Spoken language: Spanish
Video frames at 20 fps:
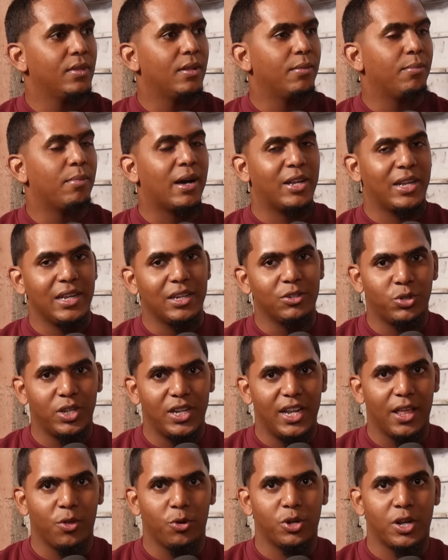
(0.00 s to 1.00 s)
María
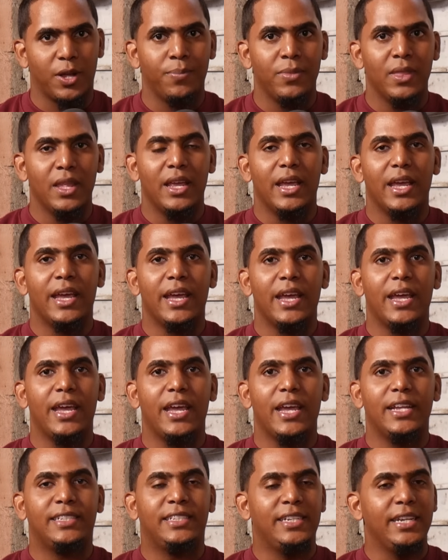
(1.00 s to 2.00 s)
Auxiliadora.
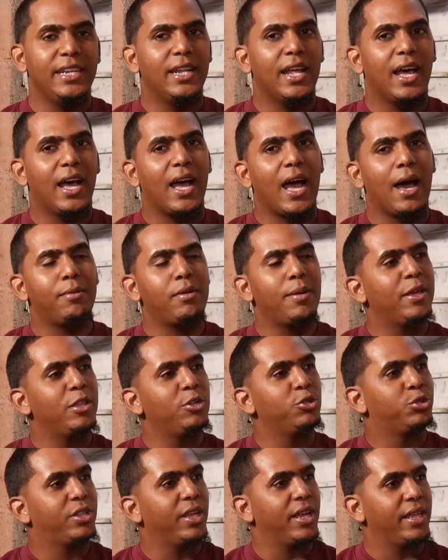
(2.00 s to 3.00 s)
Eh, China, hábleme de
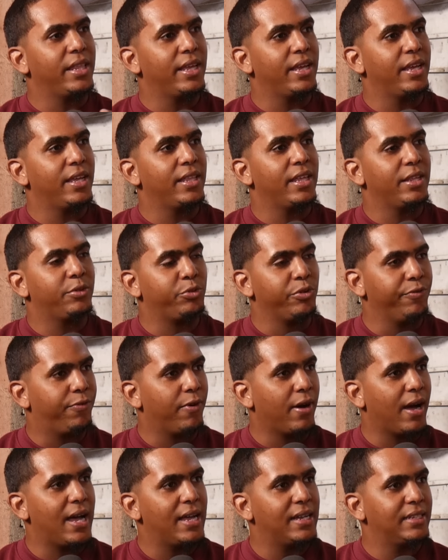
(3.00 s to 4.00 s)
usted, de su
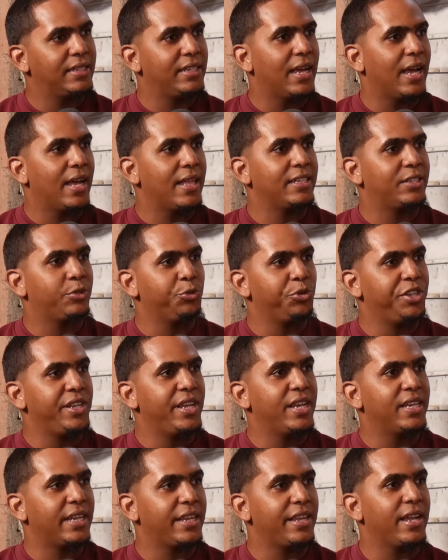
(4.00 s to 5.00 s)
infancia, de su
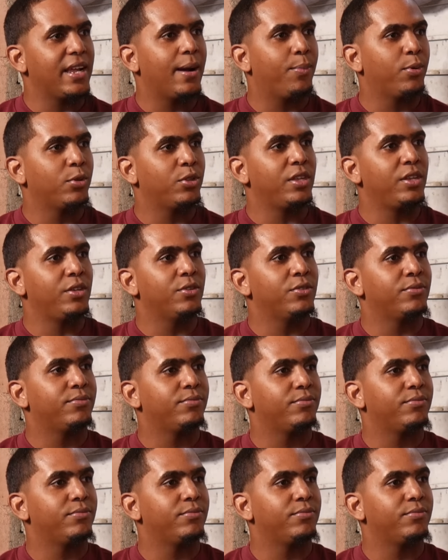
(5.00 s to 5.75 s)
niñez allá en Capotillo.